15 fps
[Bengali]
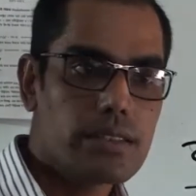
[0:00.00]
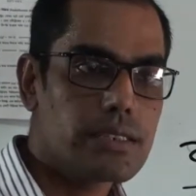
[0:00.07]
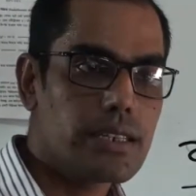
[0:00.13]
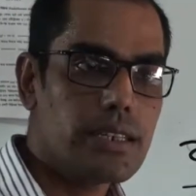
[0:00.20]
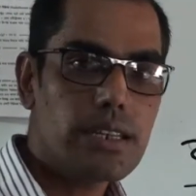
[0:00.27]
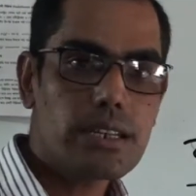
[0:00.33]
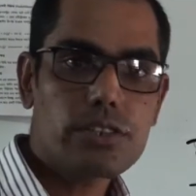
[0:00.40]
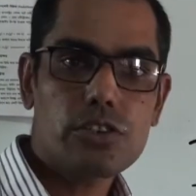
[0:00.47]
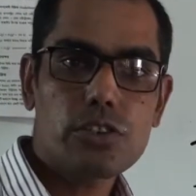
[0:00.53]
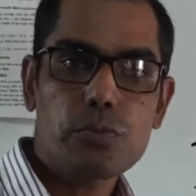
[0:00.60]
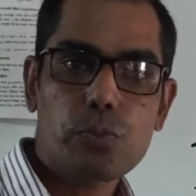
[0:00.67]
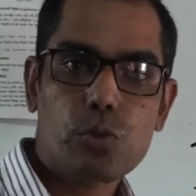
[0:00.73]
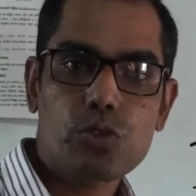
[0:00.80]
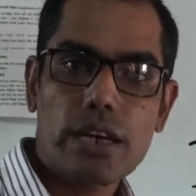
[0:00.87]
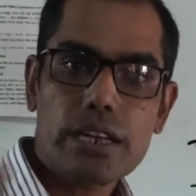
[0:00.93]
যে ইলেকট্রন
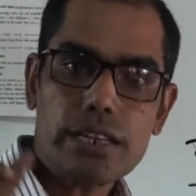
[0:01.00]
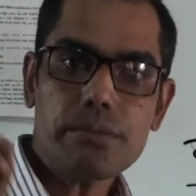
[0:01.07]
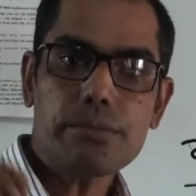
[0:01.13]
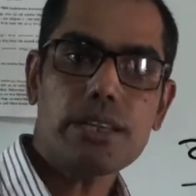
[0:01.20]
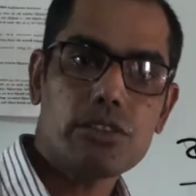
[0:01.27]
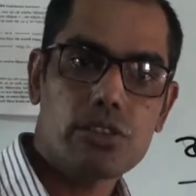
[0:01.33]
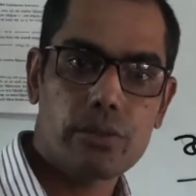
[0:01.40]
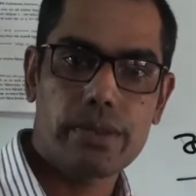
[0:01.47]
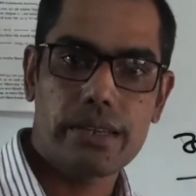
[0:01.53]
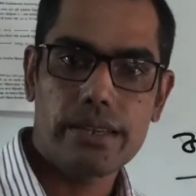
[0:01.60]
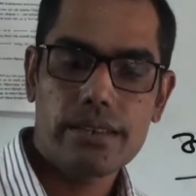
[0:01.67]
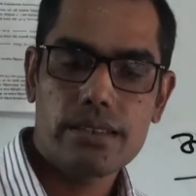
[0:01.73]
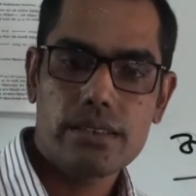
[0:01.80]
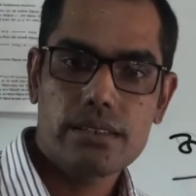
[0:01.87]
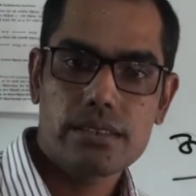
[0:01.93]
প্রদানের মাধ্যমে
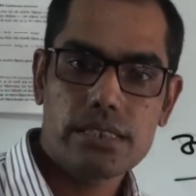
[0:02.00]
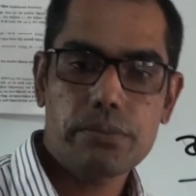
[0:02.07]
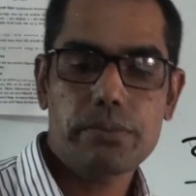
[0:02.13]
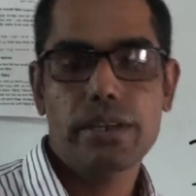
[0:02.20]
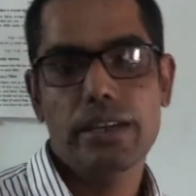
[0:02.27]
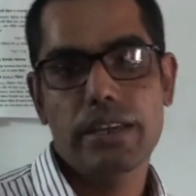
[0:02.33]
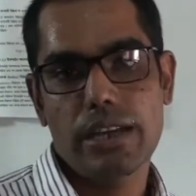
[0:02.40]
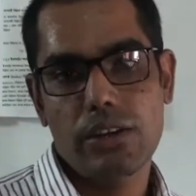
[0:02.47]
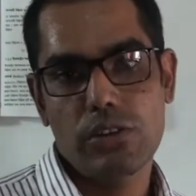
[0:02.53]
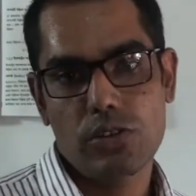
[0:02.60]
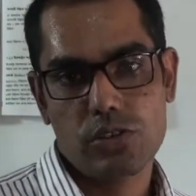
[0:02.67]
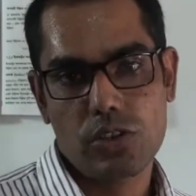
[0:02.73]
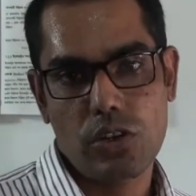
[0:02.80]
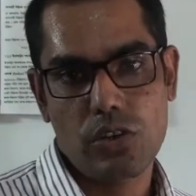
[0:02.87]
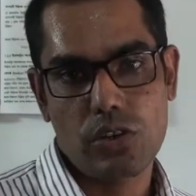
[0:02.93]
যে বিক্রিয়াগুলো
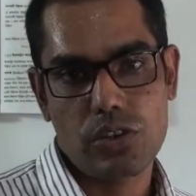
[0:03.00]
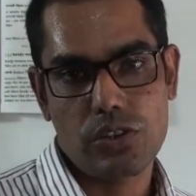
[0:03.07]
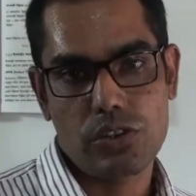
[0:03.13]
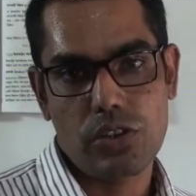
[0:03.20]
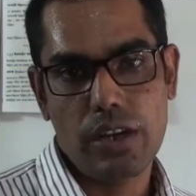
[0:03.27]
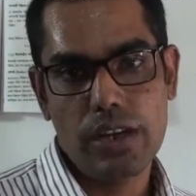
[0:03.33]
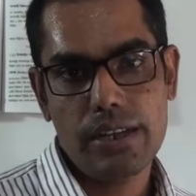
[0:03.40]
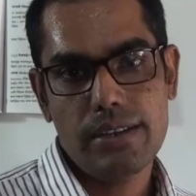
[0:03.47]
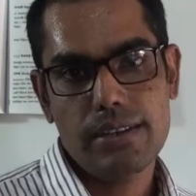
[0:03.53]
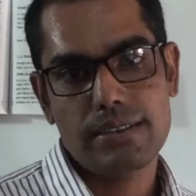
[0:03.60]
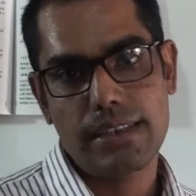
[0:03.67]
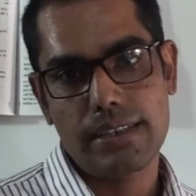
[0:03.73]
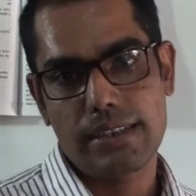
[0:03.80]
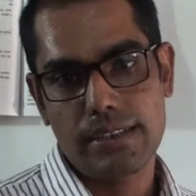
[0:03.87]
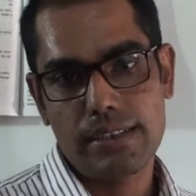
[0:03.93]
সংঘটিত হয়
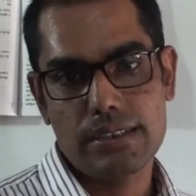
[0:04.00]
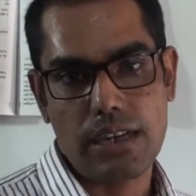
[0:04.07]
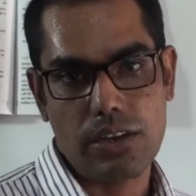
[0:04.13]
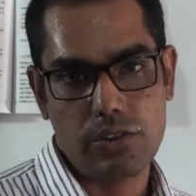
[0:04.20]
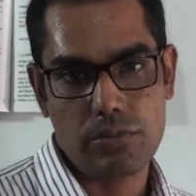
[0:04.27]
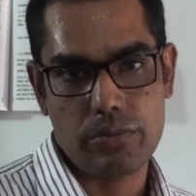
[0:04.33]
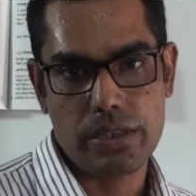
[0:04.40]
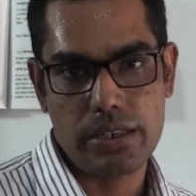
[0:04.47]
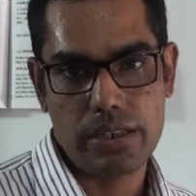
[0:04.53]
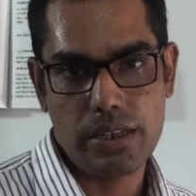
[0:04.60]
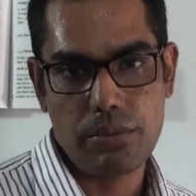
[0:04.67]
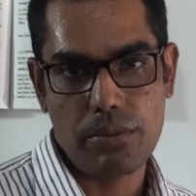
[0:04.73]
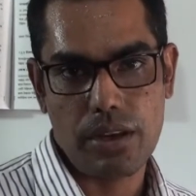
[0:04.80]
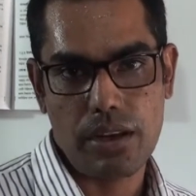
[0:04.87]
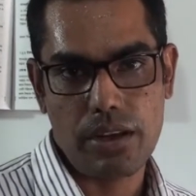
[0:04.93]
তাদেরকে জারণ
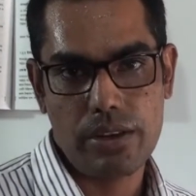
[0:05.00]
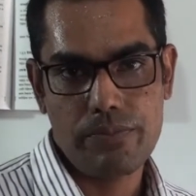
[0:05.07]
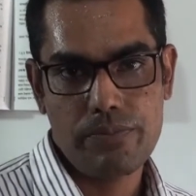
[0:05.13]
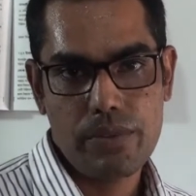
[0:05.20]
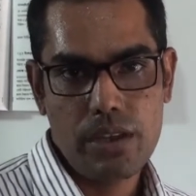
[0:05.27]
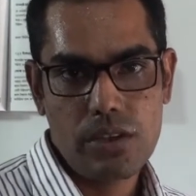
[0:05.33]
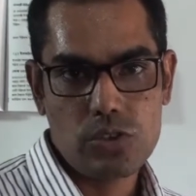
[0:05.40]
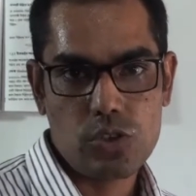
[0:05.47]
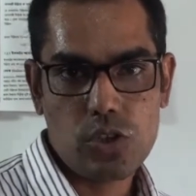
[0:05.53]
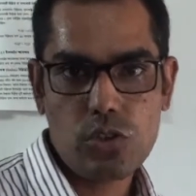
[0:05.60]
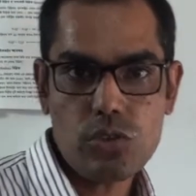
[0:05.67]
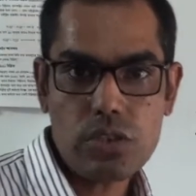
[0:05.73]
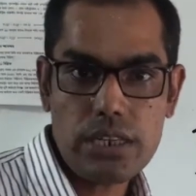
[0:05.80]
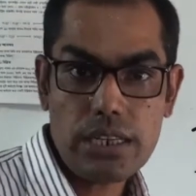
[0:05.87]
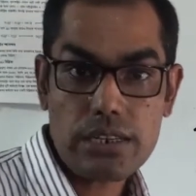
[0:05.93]
বিক্রিয়া বলা হয়
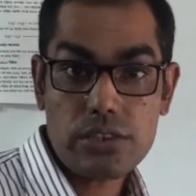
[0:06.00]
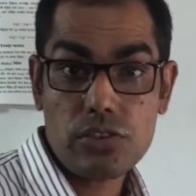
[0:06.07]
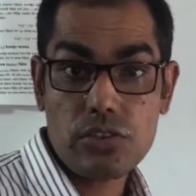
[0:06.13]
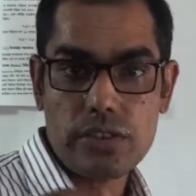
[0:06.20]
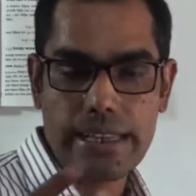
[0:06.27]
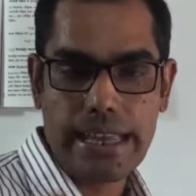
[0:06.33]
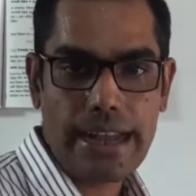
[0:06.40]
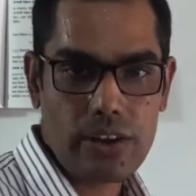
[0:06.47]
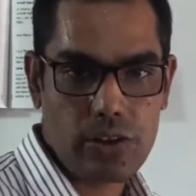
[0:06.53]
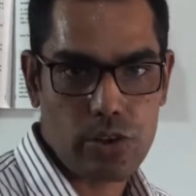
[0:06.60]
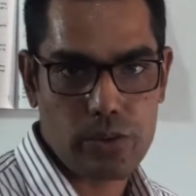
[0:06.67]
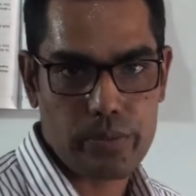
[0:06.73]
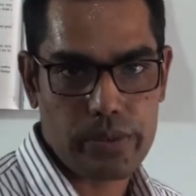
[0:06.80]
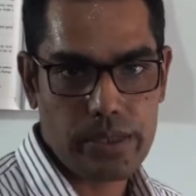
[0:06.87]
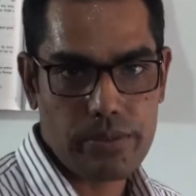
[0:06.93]
যখন ইলেকট্রন ত্যাগ
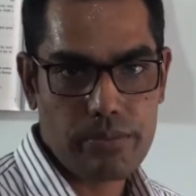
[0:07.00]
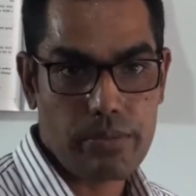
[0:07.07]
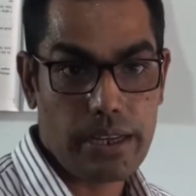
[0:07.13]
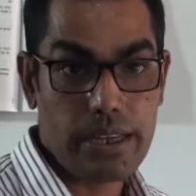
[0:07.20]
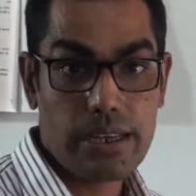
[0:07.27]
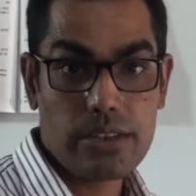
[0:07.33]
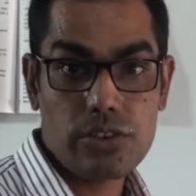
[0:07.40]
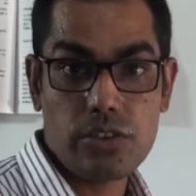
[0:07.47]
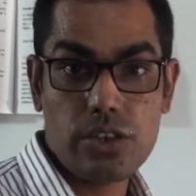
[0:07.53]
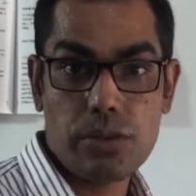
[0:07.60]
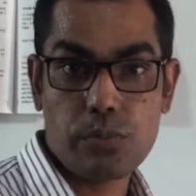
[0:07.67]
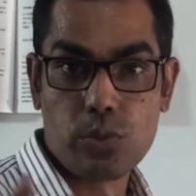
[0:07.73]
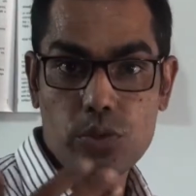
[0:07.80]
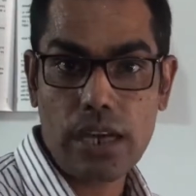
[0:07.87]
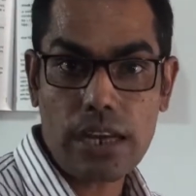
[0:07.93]
ঘটবে বা
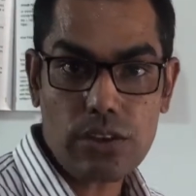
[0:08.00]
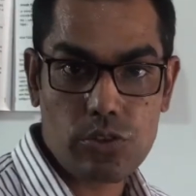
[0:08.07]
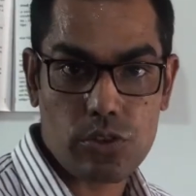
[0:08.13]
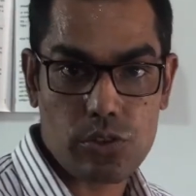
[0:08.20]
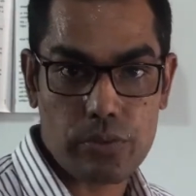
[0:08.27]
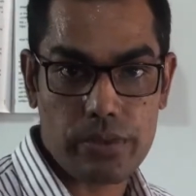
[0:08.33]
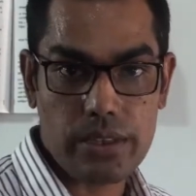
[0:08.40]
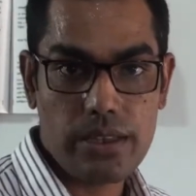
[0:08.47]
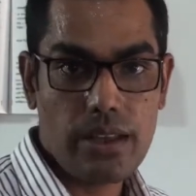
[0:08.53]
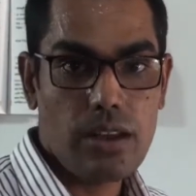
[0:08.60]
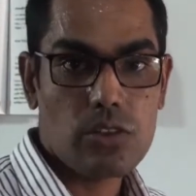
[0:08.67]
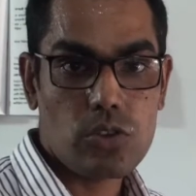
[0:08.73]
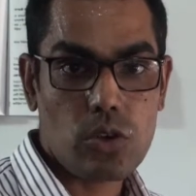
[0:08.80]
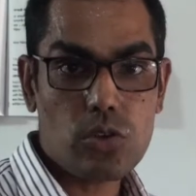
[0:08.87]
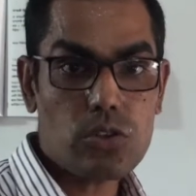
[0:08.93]
ইলেকট্রনের প্রদান ঘটবে
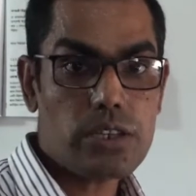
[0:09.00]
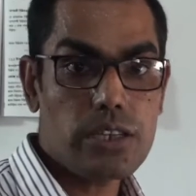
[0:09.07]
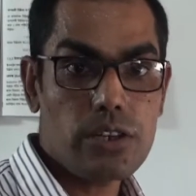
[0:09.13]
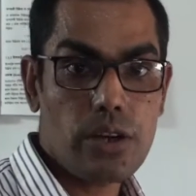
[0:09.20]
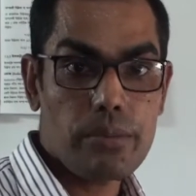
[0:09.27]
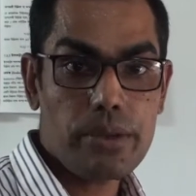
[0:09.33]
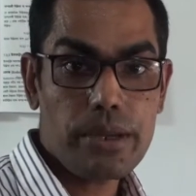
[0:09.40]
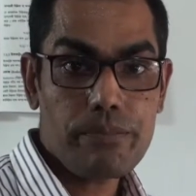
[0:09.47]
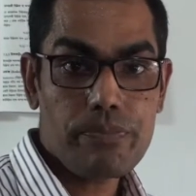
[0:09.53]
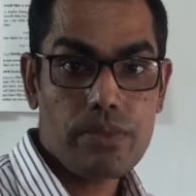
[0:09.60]
তখন কি হবে